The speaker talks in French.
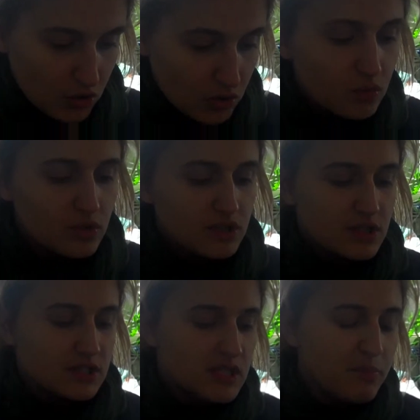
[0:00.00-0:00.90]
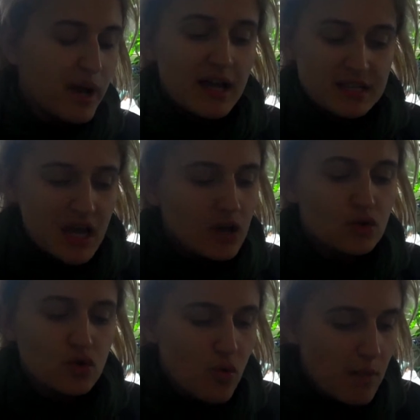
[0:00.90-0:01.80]
Donc, si par hasard
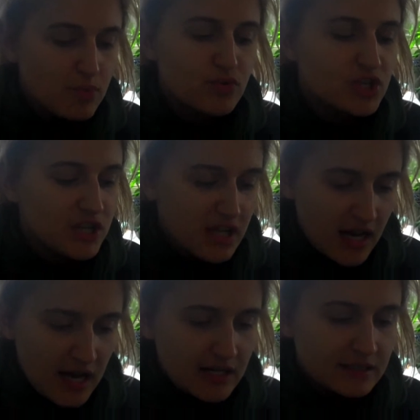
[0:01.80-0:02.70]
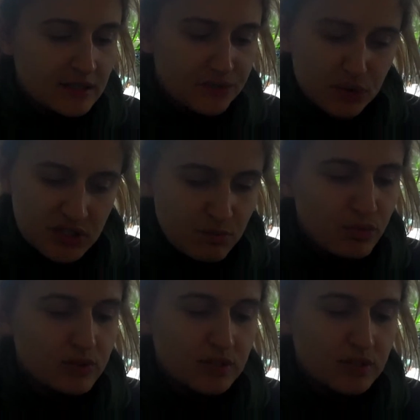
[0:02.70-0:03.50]
une loi plus générale était votée pour